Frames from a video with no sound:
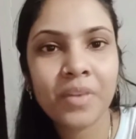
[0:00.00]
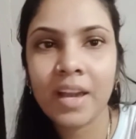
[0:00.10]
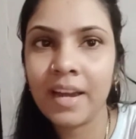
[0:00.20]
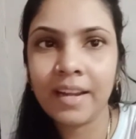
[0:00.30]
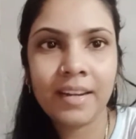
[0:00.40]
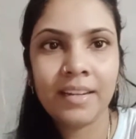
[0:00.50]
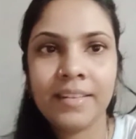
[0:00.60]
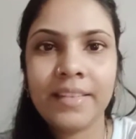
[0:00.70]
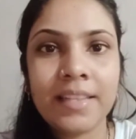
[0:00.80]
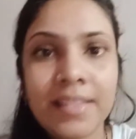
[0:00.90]

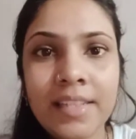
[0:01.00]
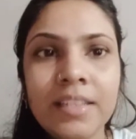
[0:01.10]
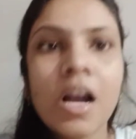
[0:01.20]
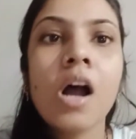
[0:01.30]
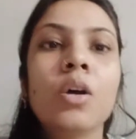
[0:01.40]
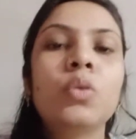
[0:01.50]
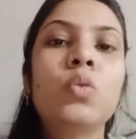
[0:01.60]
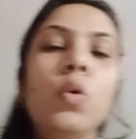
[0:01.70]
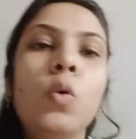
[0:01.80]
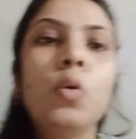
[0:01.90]
एंड दैट्स इट
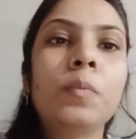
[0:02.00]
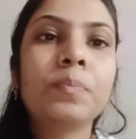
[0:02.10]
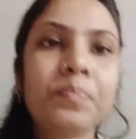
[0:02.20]
तो